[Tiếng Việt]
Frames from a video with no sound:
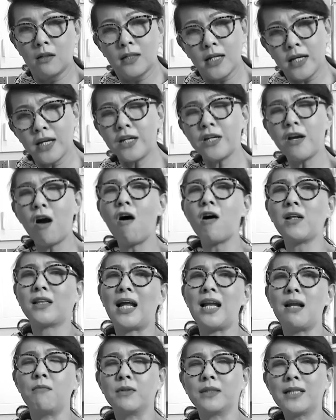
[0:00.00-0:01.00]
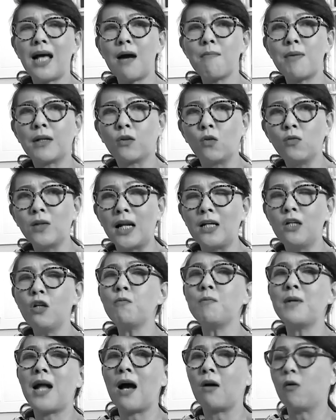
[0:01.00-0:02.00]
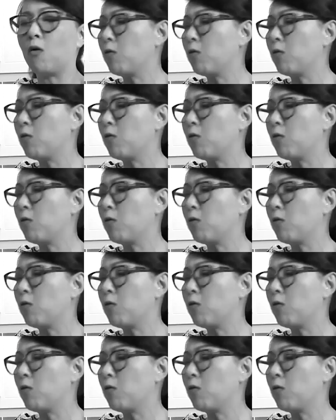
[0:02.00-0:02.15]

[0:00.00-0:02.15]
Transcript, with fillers: Lý do tại làm sao mà tủ lạnh lúc nào